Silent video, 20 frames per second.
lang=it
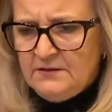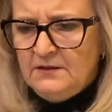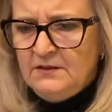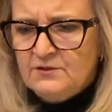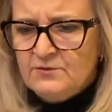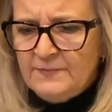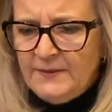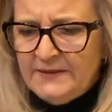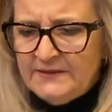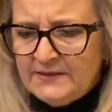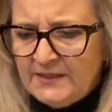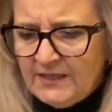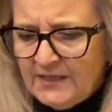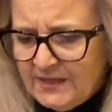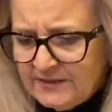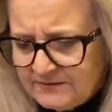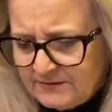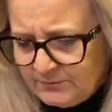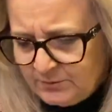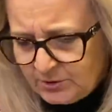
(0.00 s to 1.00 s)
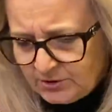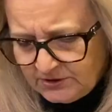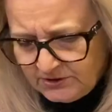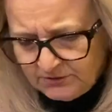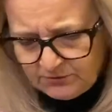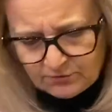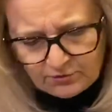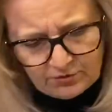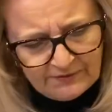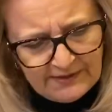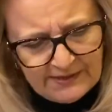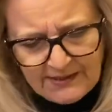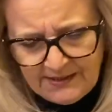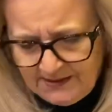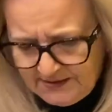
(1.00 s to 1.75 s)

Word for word: Aspetta un attimo che devo trovare